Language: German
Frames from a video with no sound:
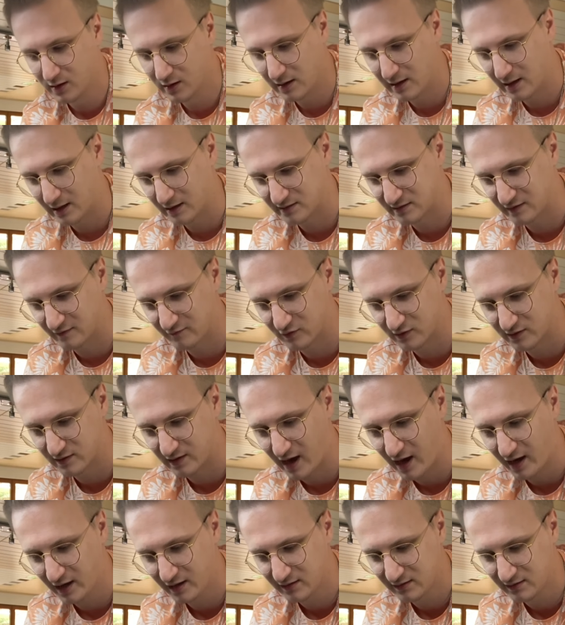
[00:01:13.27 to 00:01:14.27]
Langsam wird es
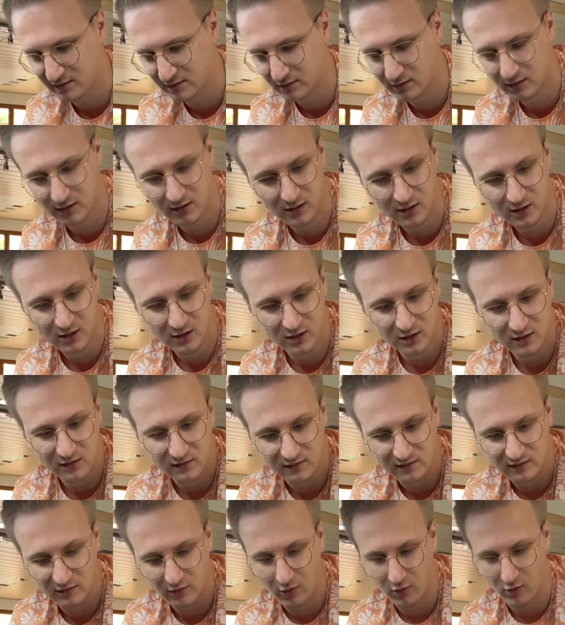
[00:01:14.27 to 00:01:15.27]
heiß.
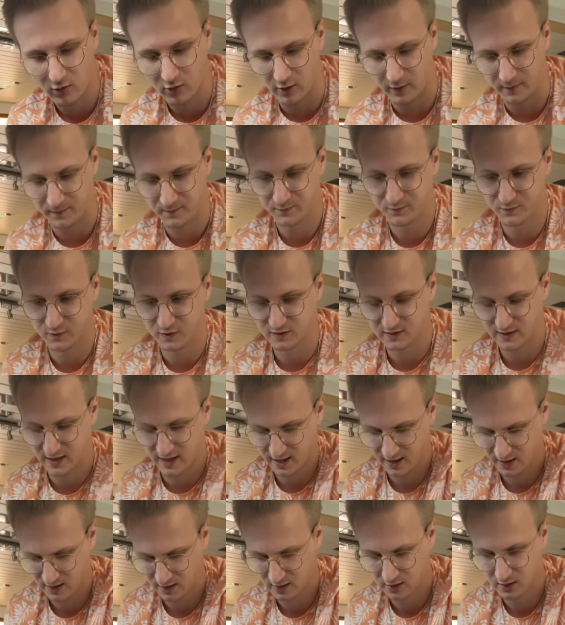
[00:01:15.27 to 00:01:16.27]
So, ich
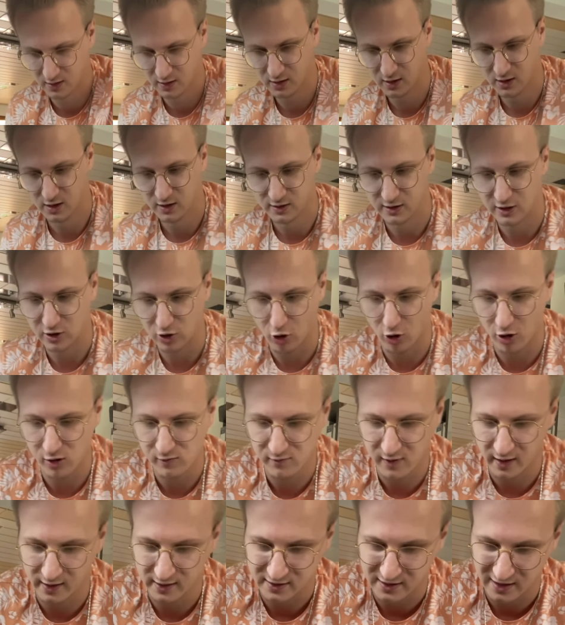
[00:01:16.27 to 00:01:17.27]
denke, den Kolben
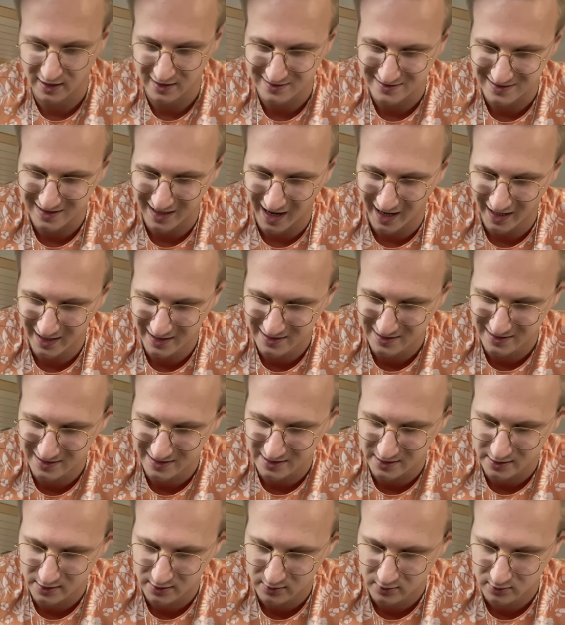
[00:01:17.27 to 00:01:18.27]
kann ich da jetzt
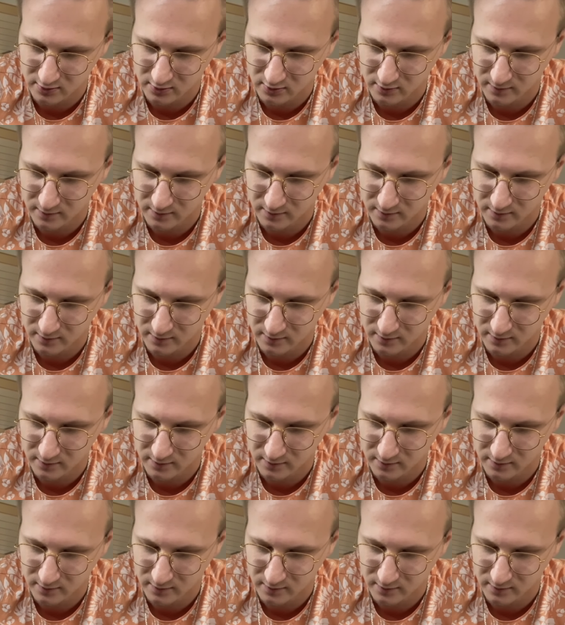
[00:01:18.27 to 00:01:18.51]
reinlegen.